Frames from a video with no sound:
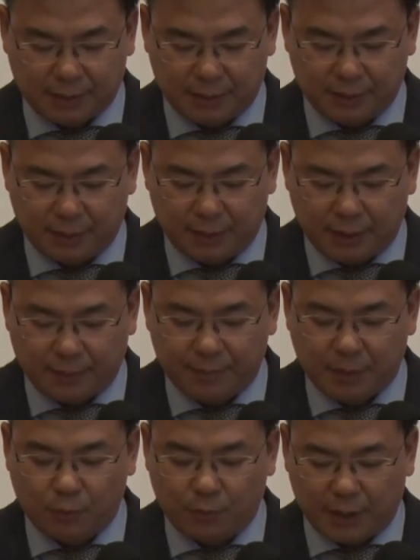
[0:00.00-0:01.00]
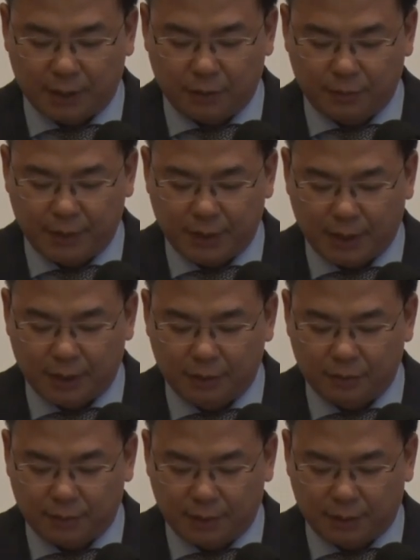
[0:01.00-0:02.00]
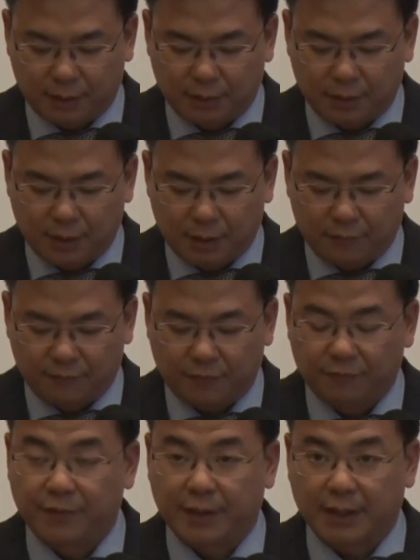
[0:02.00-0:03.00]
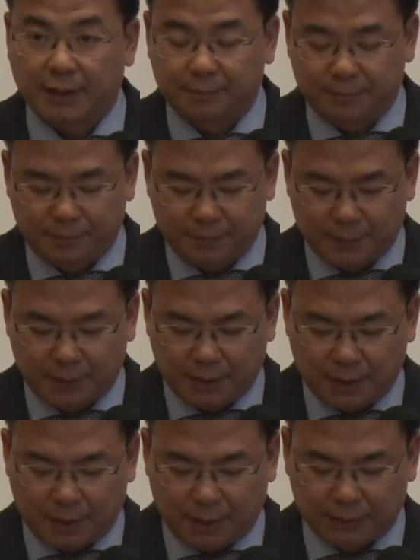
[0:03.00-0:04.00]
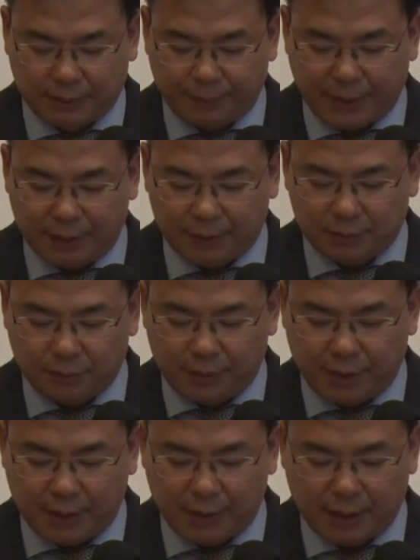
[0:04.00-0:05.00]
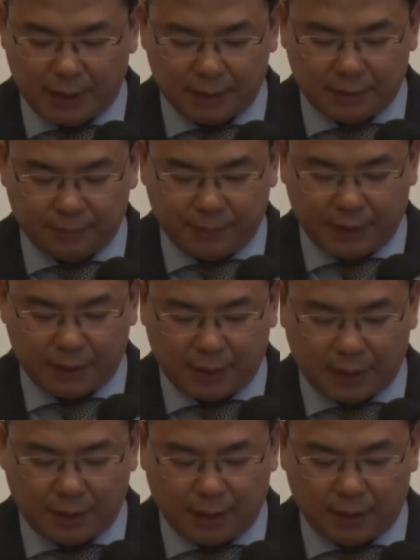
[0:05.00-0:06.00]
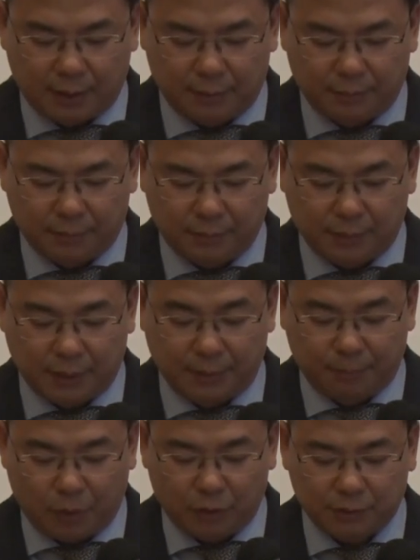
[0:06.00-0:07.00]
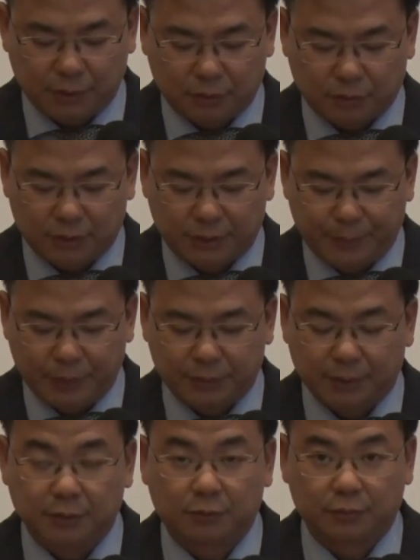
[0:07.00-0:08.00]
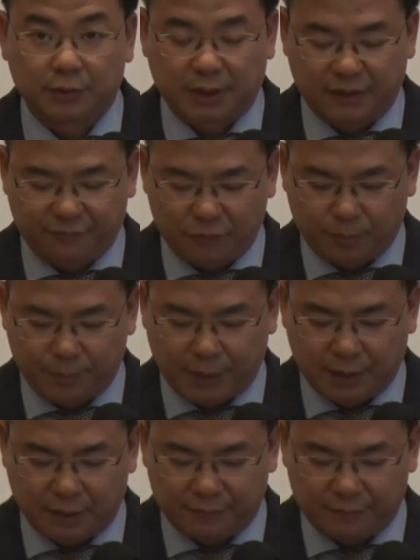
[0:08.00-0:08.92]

日本は現在オディのベトナムへのドナーで、えとしてナンバーワンであります。